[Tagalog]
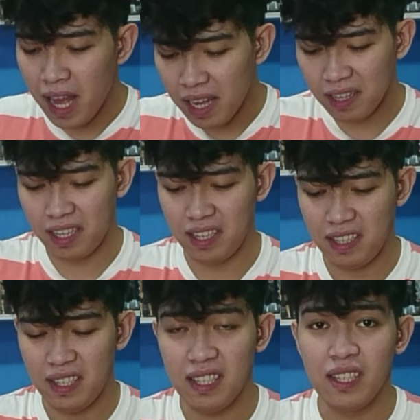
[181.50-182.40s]
Black.
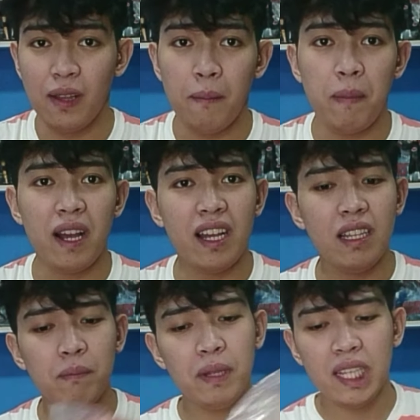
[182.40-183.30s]

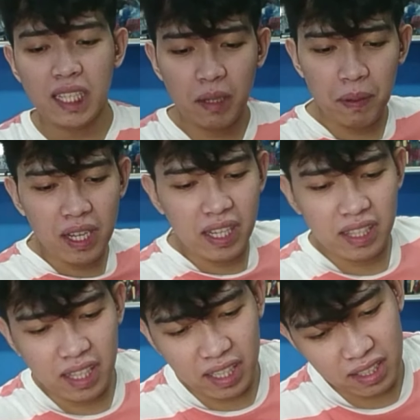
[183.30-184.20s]
Pangalan pa lang,
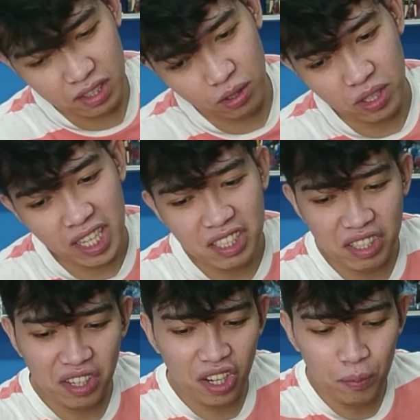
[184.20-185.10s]
napakaganda. So
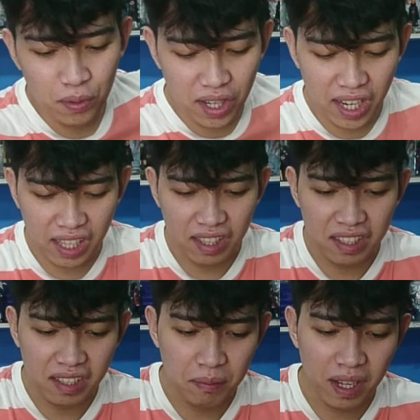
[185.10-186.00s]
guys, i-review na
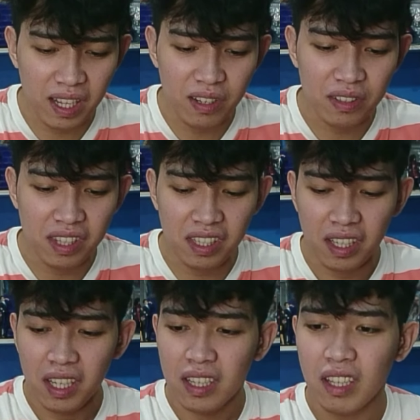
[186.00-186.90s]
natin mga Lodi.
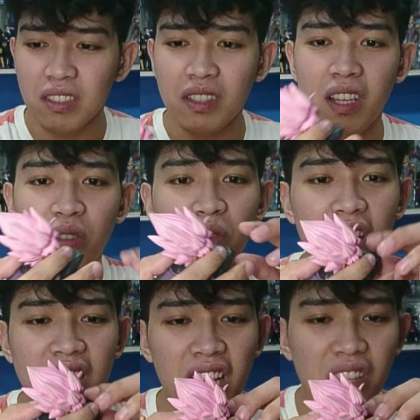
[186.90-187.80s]
Tapos, ito
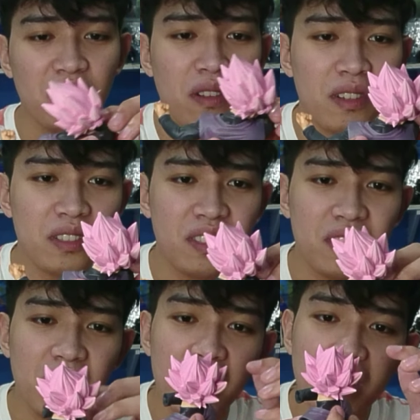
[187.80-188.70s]
nahin natin to
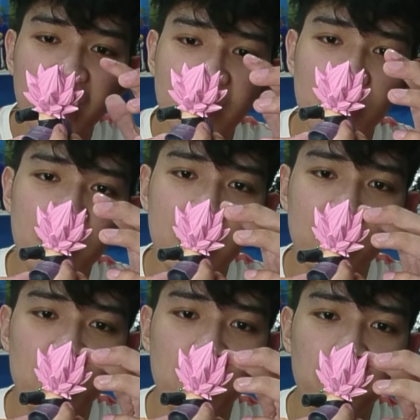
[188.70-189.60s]
Lods. Tingin to
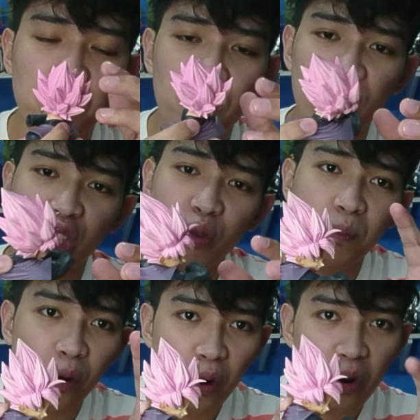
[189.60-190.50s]
guys, so, oh.
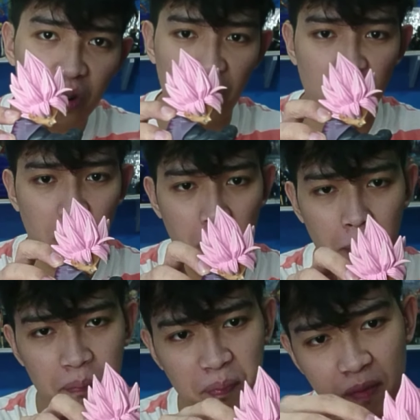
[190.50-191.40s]
yung buhok.
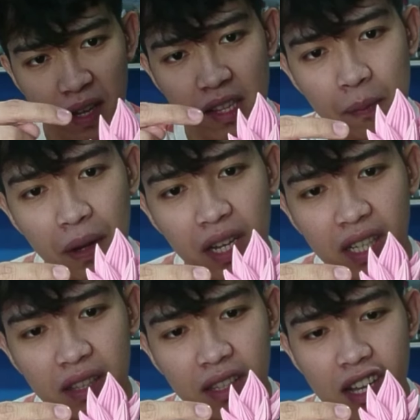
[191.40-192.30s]

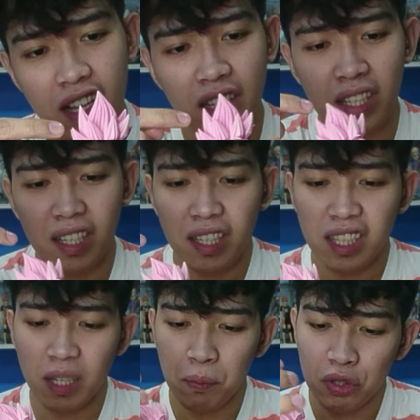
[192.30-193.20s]
Napakaganda.
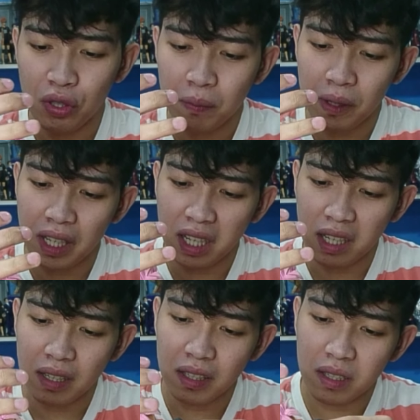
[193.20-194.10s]
Tapos yung
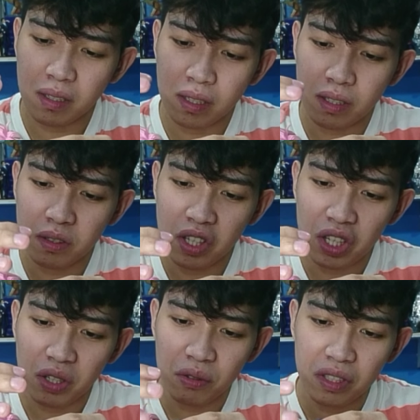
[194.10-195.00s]
pagka, yung
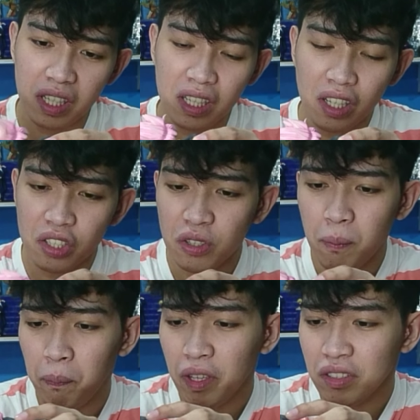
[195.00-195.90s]
hikaw niya,
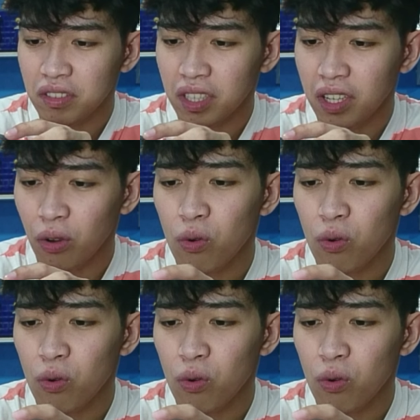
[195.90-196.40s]
yung face niya,